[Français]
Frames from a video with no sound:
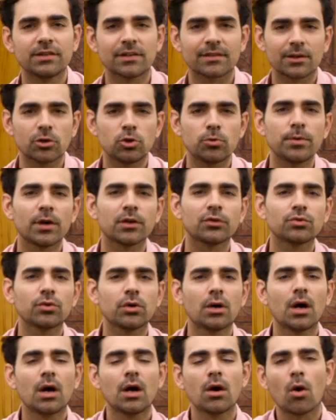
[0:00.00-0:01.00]
Ça se récupère
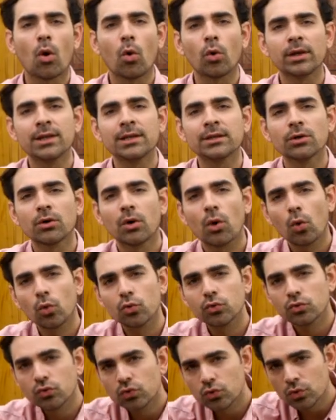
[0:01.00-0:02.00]
soit en cliquant
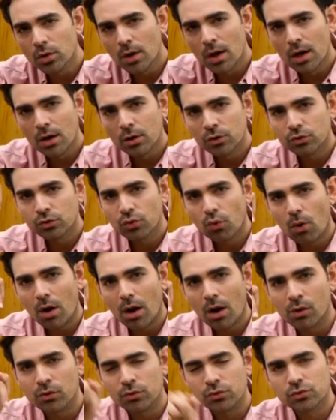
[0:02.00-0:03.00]
au-dessus,
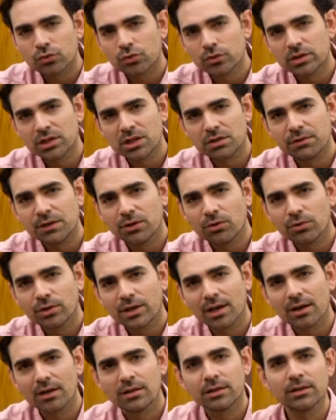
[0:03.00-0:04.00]
soit en dessous de cette vidéo.
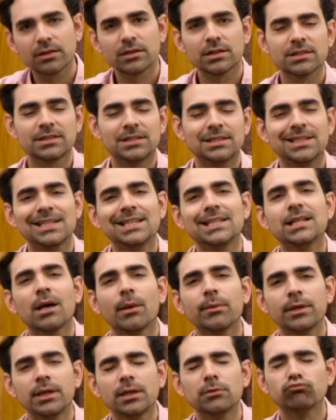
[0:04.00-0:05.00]
Il y a un lien. Si tu es
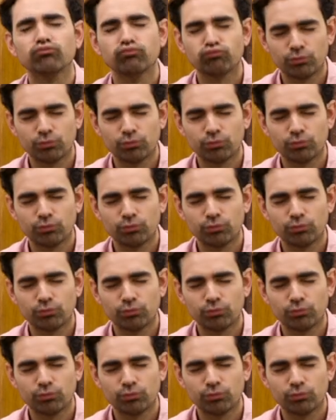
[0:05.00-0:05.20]
déterminé,